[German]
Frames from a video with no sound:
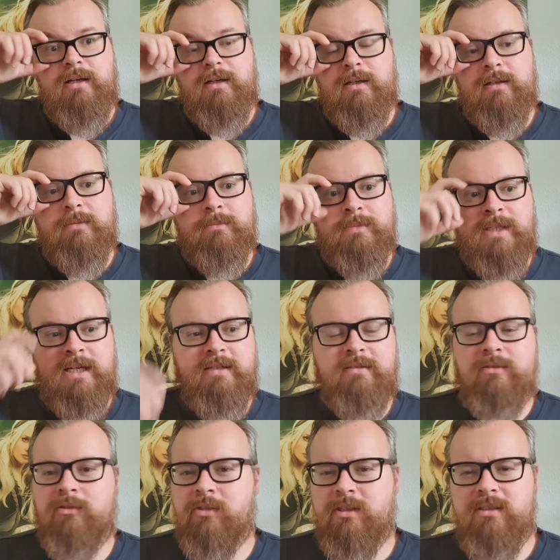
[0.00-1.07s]
Ähm, da ist
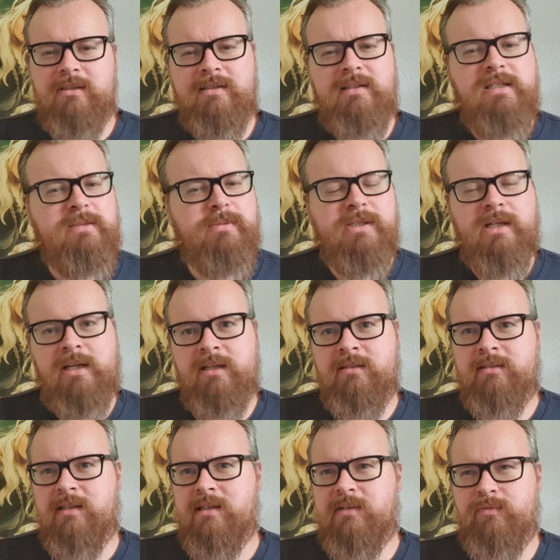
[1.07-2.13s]
noch richtig Liebe
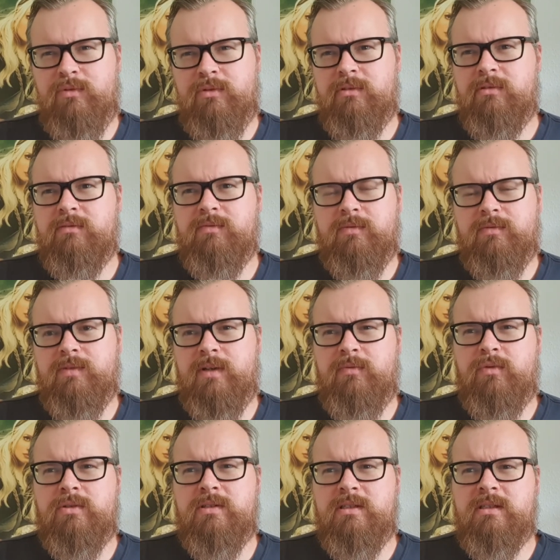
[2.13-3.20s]
dahinter, da wurden, da
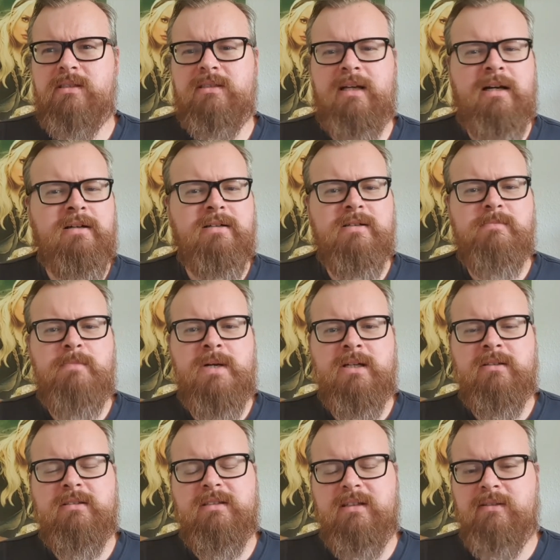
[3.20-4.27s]
wurden sich Gedanken
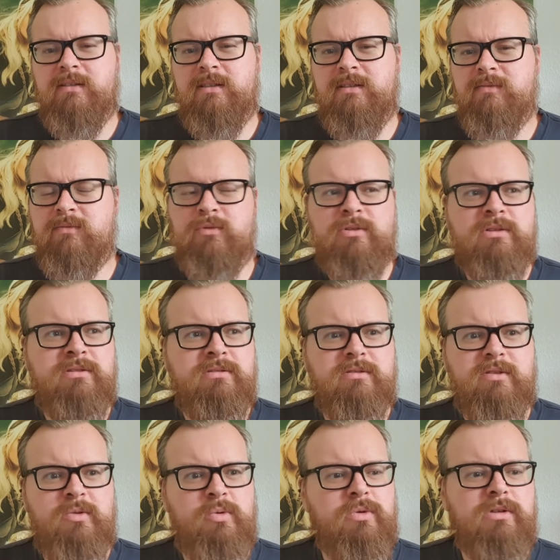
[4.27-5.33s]
gemacht, da
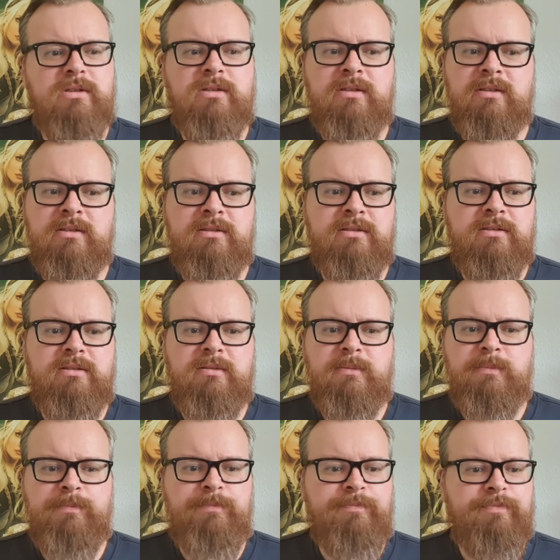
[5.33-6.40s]
wurden coole
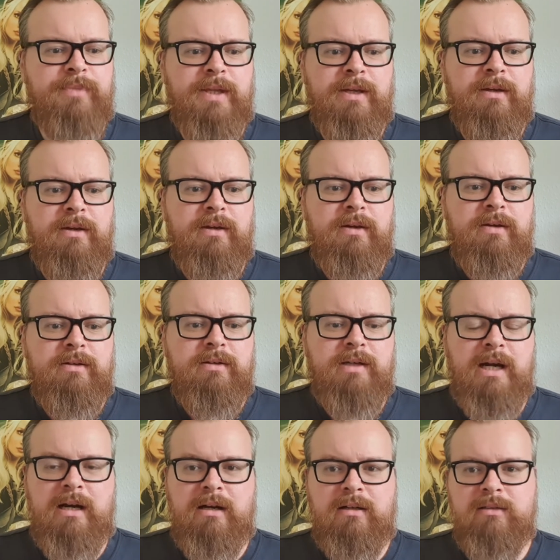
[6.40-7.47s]
ähm,
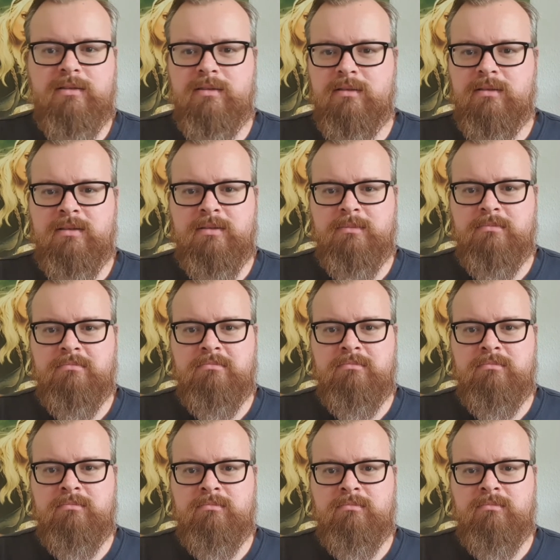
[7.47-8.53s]
ja, äh,
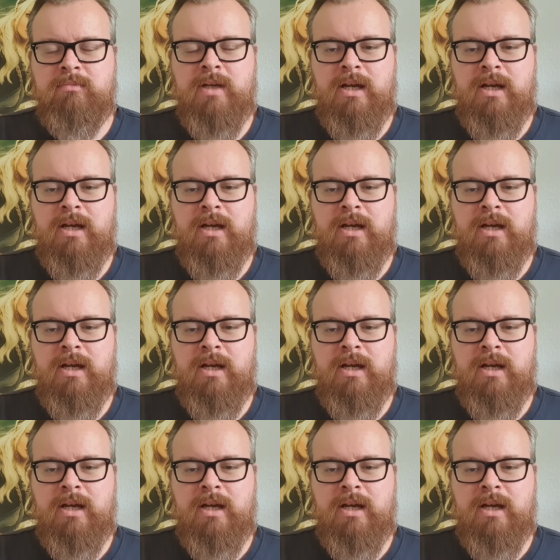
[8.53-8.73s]
ähm,